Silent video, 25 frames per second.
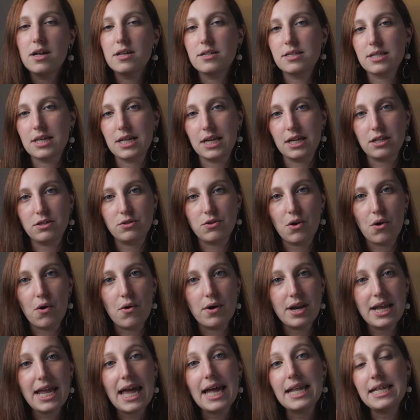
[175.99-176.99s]

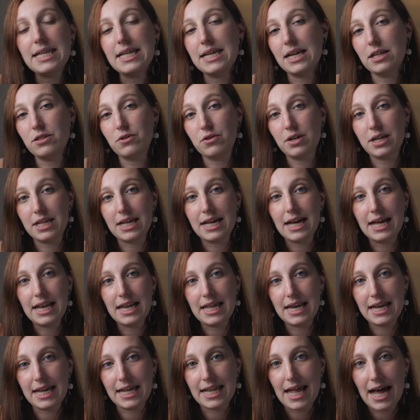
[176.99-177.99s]
scrittori e direttori di
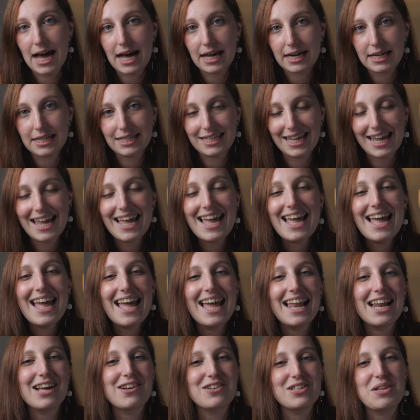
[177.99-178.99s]
gallerie d'arte
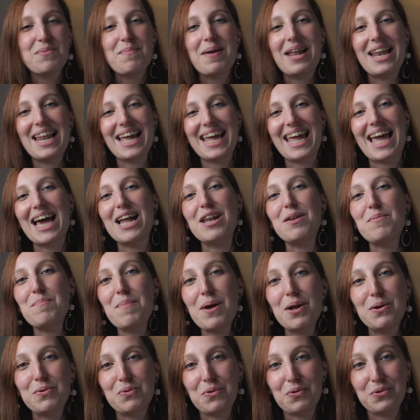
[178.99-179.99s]
e la cosa bella è che
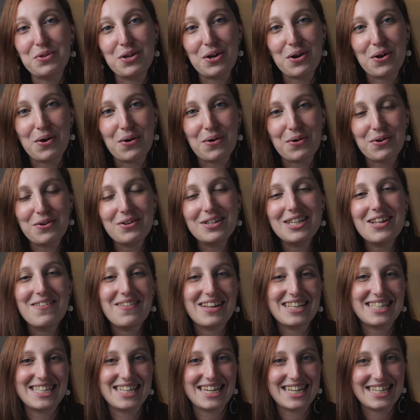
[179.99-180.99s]
almeno uno di loro
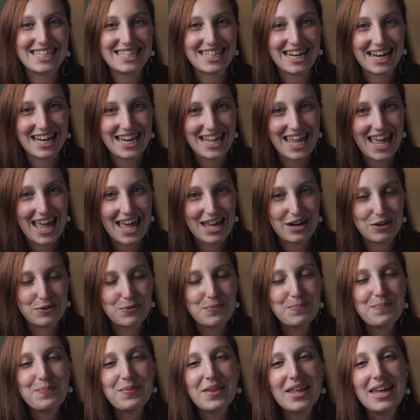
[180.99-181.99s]
deve essere
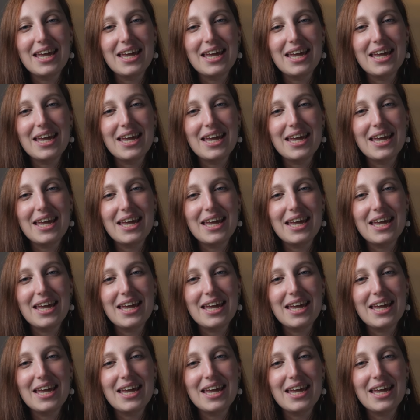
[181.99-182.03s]
straniero.